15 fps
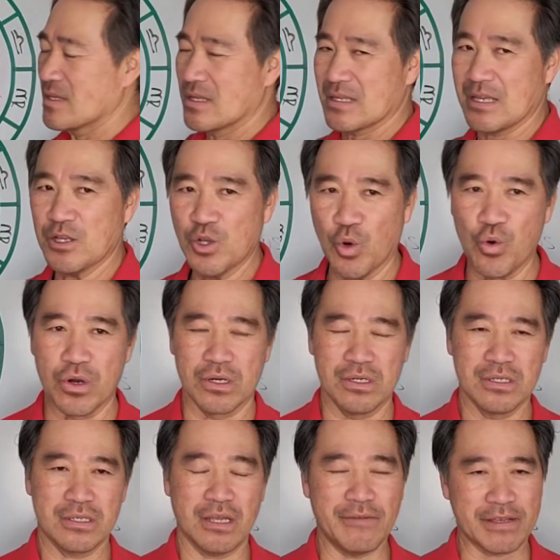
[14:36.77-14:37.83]
cái nguồn
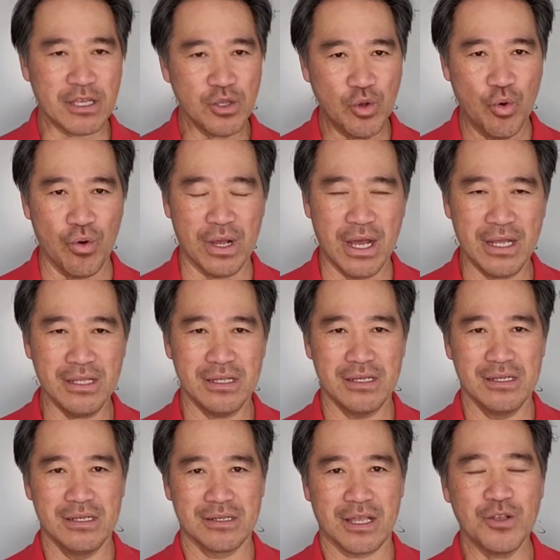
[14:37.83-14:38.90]
trở về cái nguồn hết
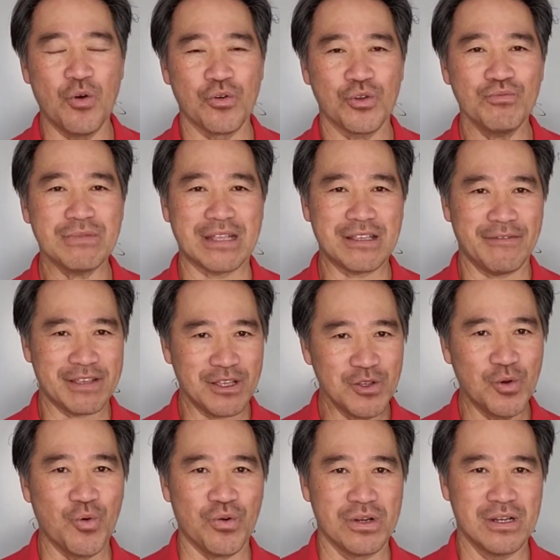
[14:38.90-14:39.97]
cái nguồn chúng ta trở về cái
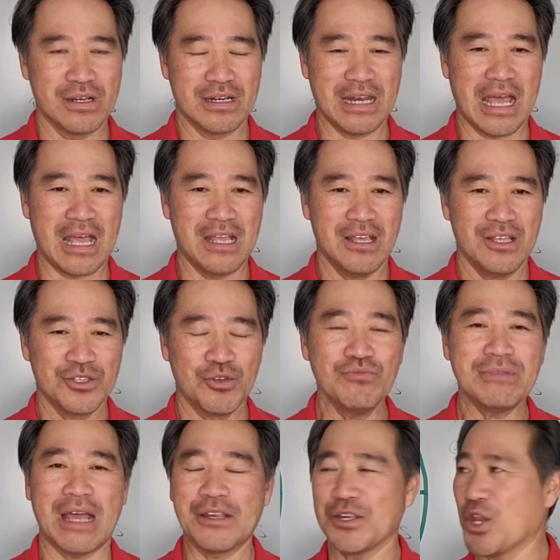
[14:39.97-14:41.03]
nguồn là chúng
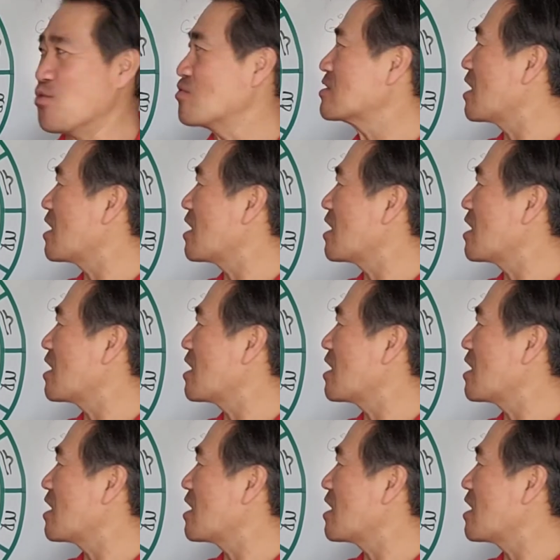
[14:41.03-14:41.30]
ta đều